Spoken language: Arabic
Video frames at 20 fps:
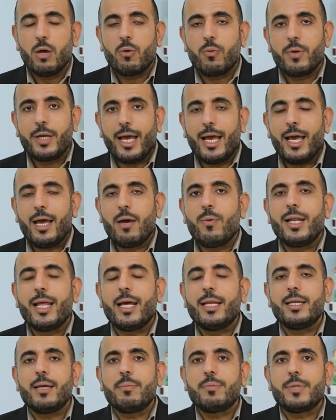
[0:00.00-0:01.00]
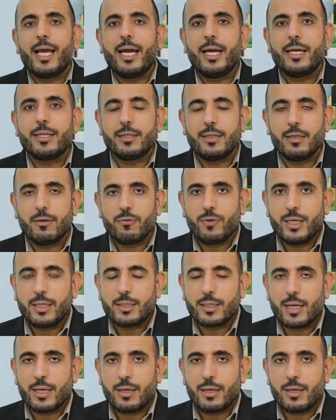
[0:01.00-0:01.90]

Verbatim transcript: ونحاول أن نبتعد في